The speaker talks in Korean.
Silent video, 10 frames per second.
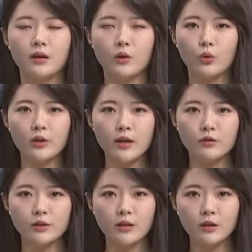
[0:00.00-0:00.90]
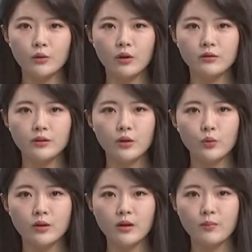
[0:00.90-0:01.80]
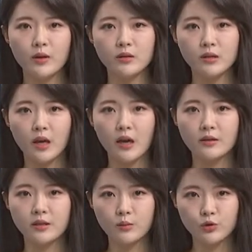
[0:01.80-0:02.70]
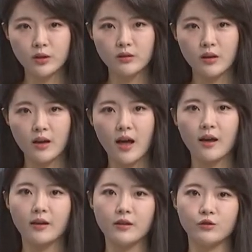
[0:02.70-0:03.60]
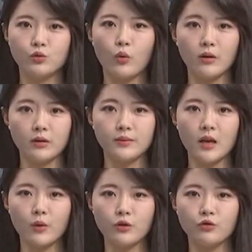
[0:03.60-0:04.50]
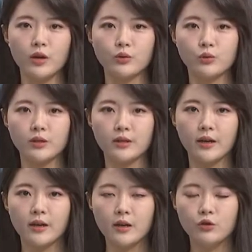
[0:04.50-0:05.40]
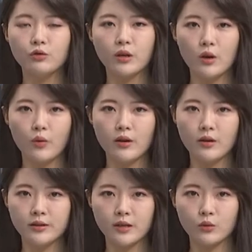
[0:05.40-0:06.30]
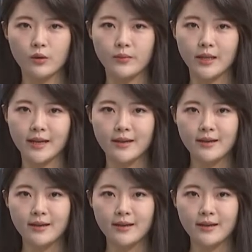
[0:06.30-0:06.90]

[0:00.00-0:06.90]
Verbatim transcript: 코로나19 사태로 연체 위기에 빠진 개인 채무자들의 가계대출 원금 상환 유예 조치가 6개월 연장됩니다.